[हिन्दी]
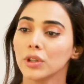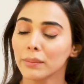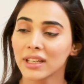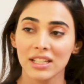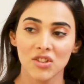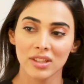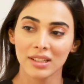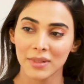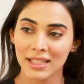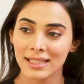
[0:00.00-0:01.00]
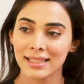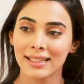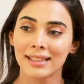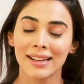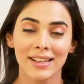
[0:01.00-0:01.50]
पूरी मैं नीचे तक बेस
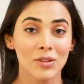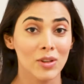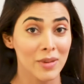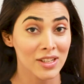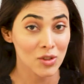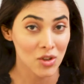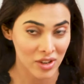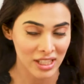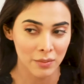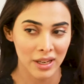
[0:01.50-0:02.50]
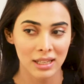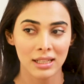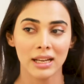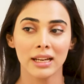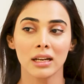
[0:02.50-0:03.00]
इसलिए नहीं लगा रही क्योंकि मैंने जो ड्रेस
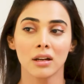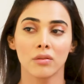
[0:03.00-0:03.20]
पहनना है